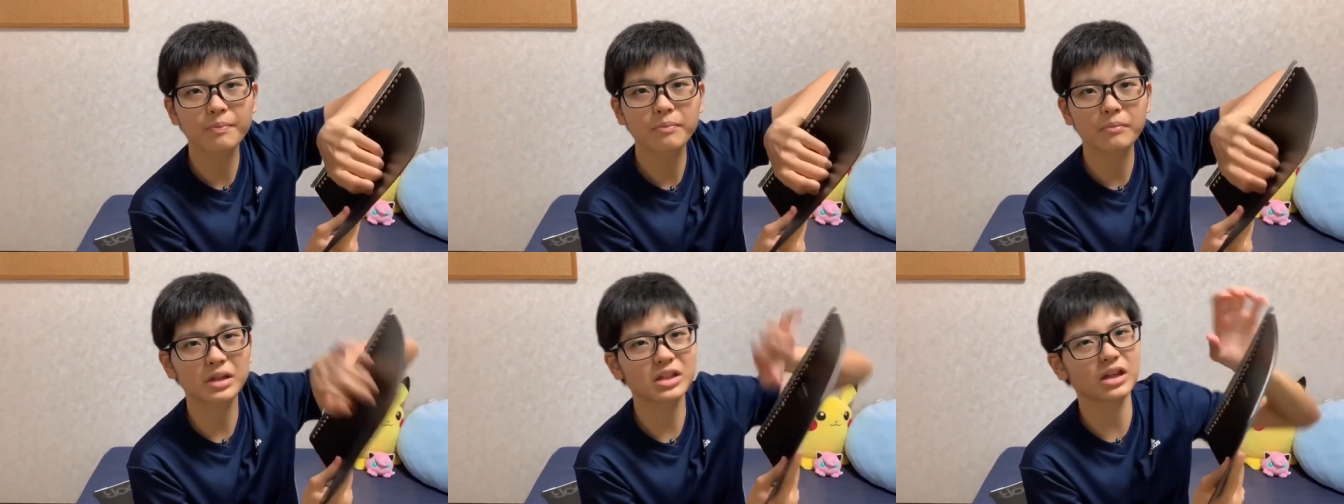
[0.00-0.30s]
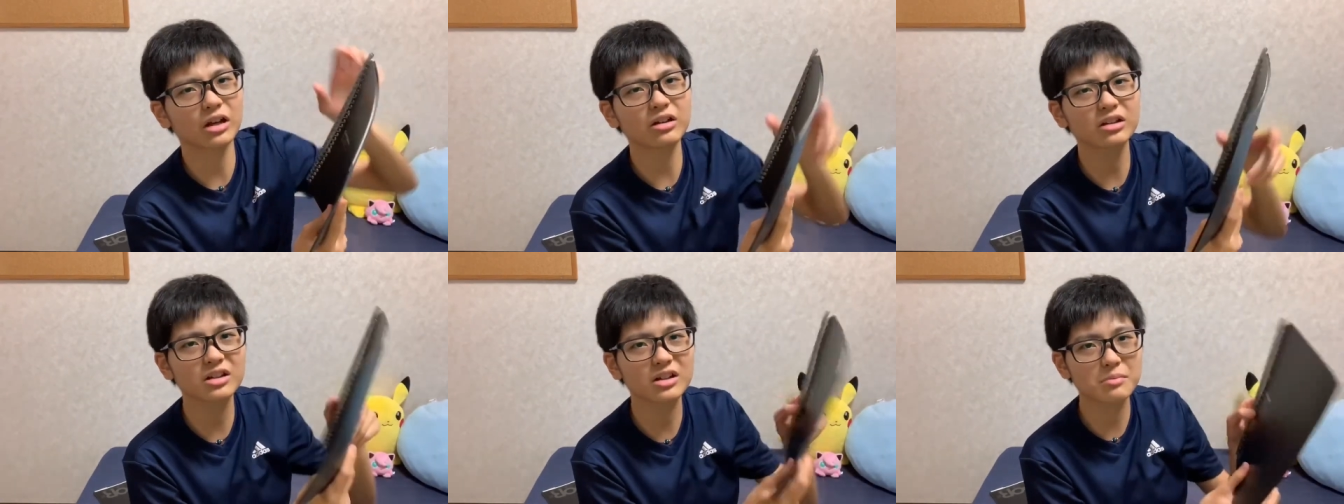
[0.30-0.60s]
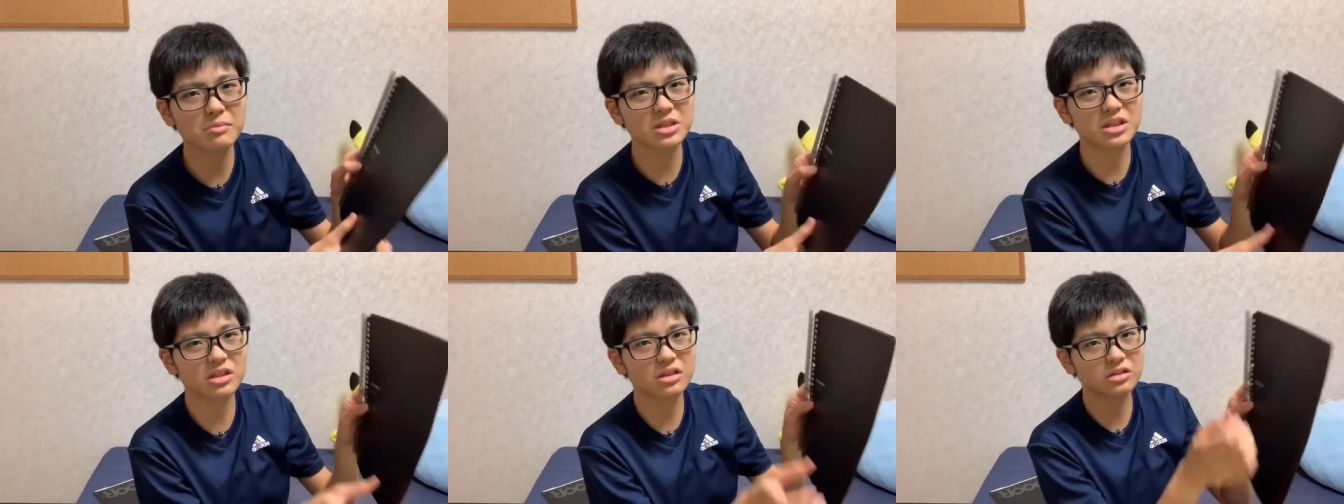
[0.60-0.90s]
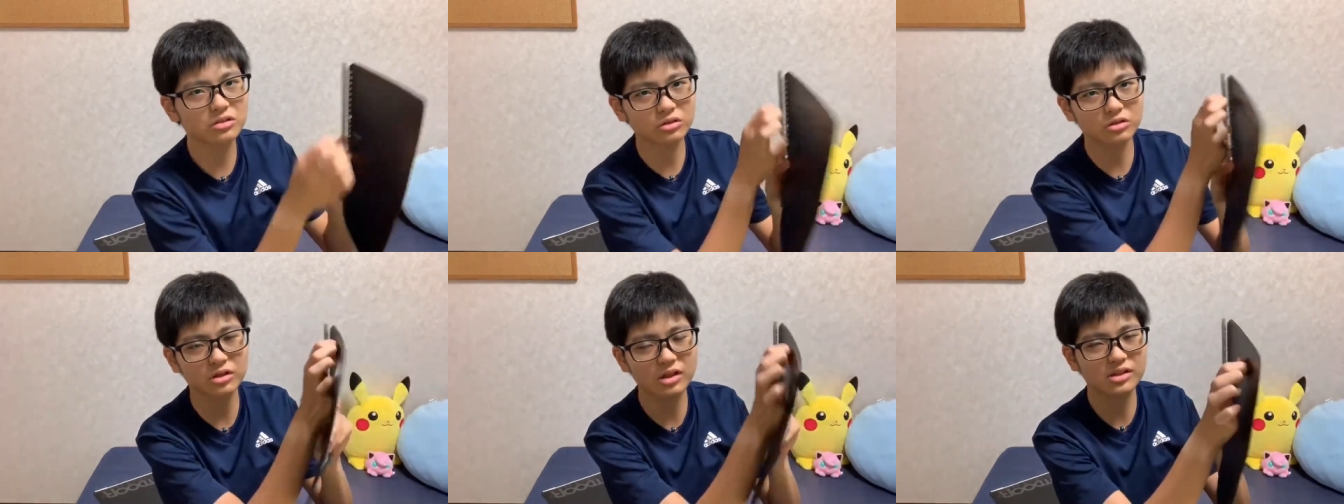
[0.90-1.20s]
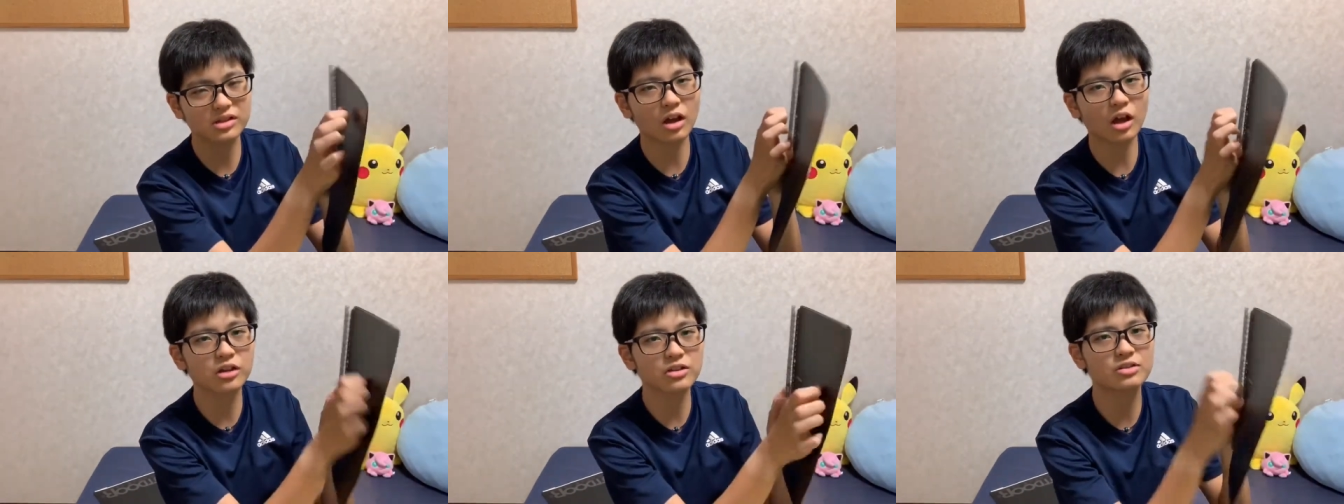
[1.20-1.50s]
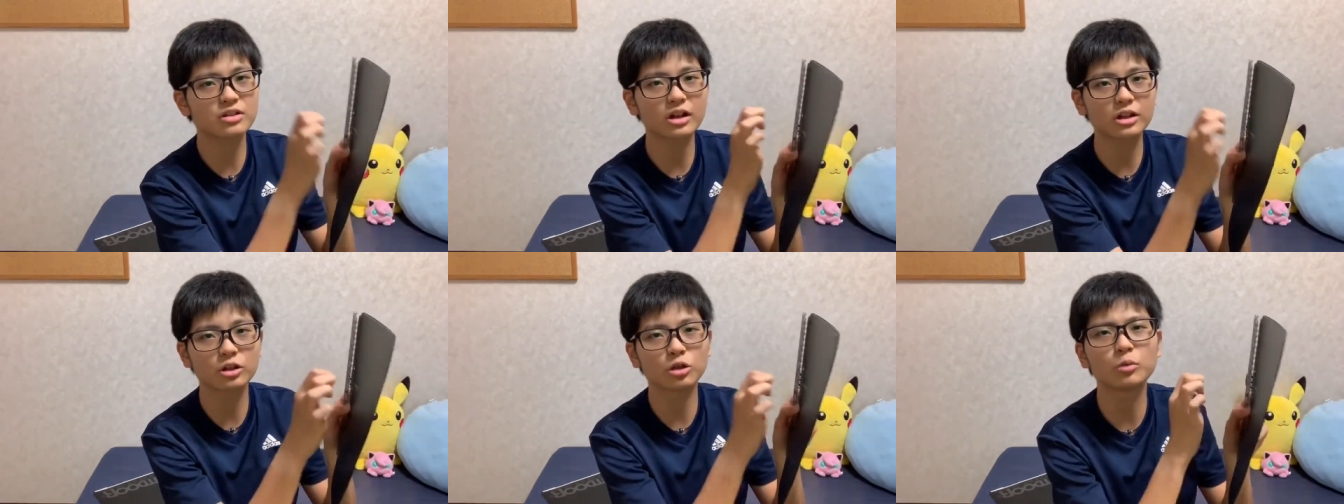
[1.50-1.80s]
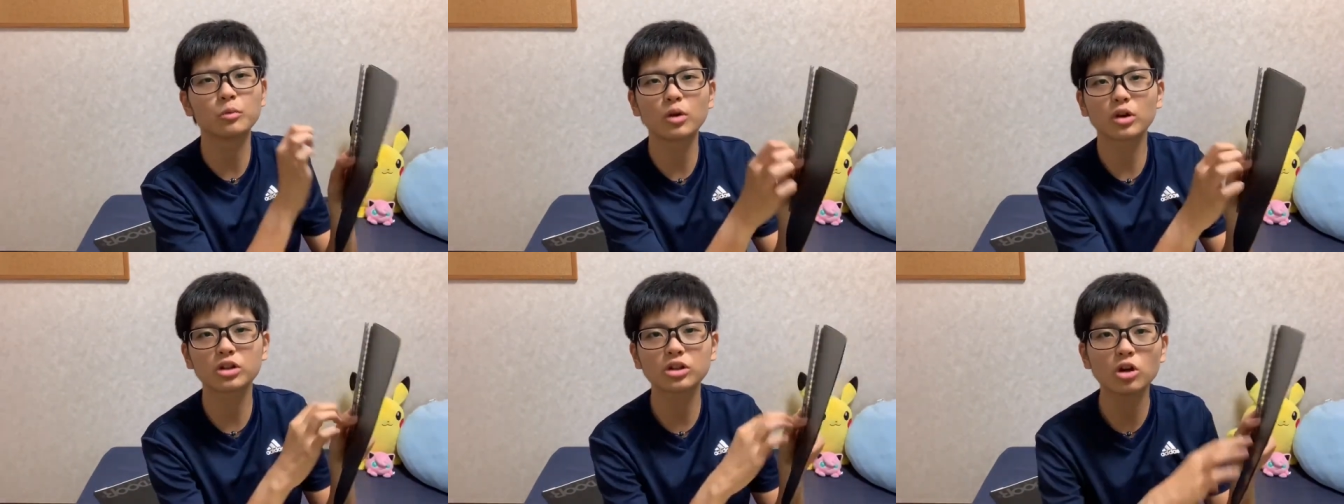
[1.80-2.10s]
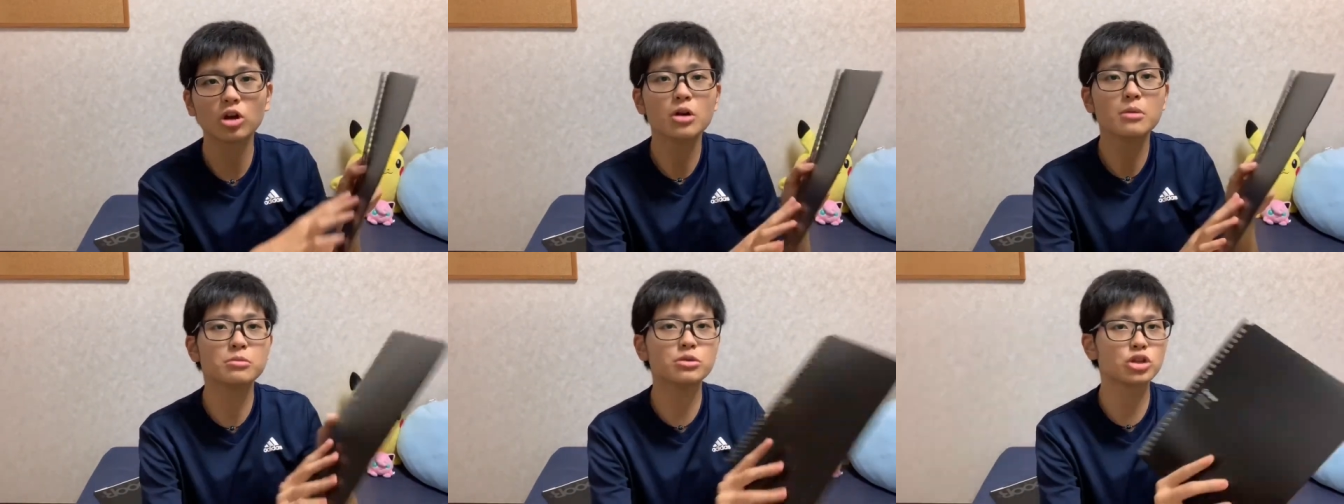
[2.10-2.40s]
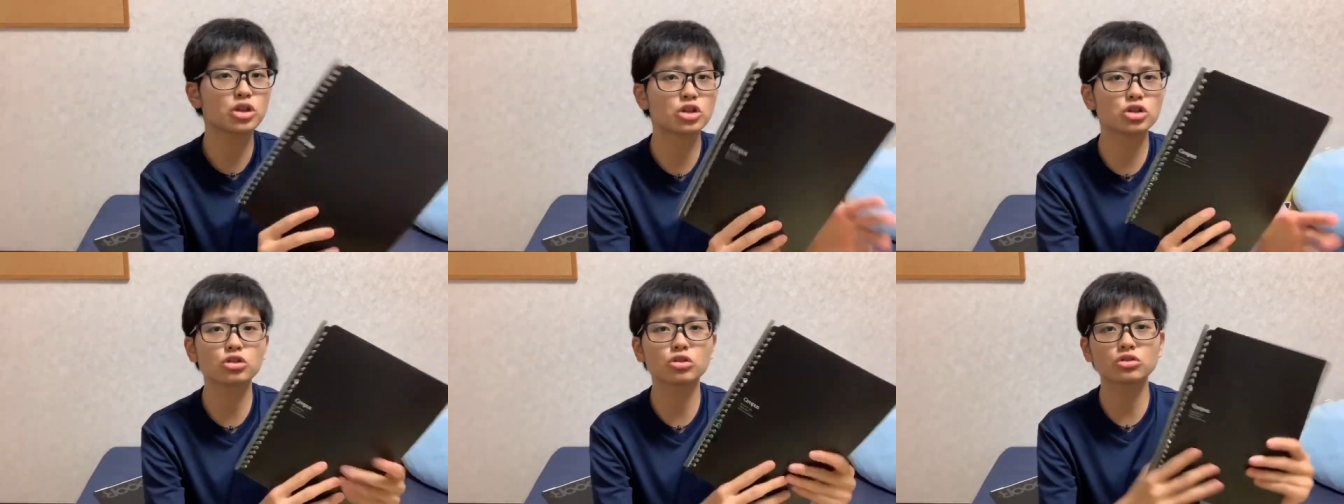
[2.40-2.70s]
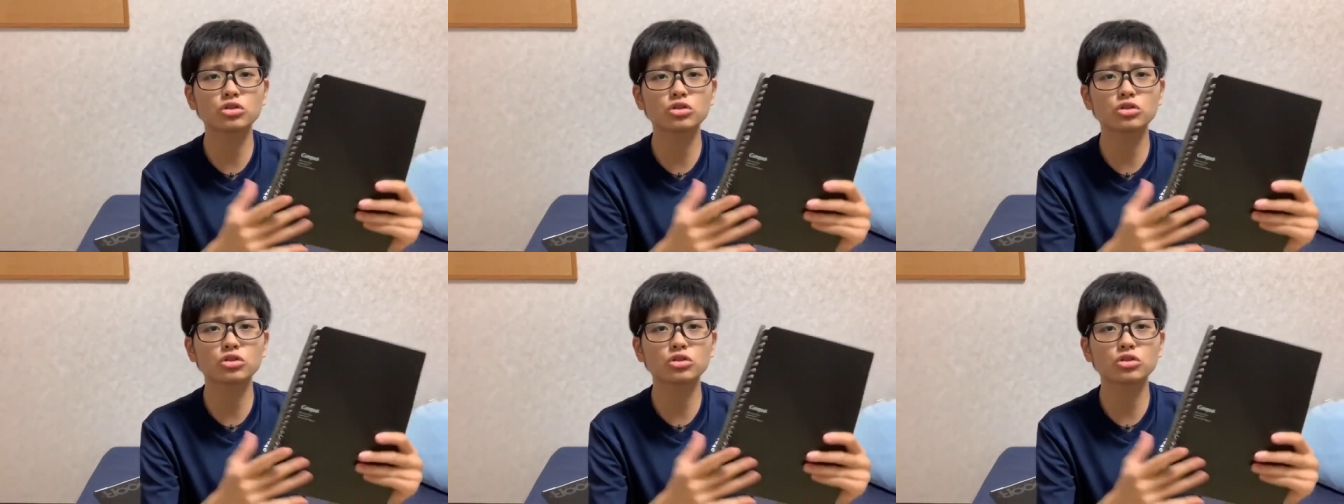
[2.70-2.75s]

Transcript: まあ、逆にね、右利きの人は使いづらいと思うけど、右利きの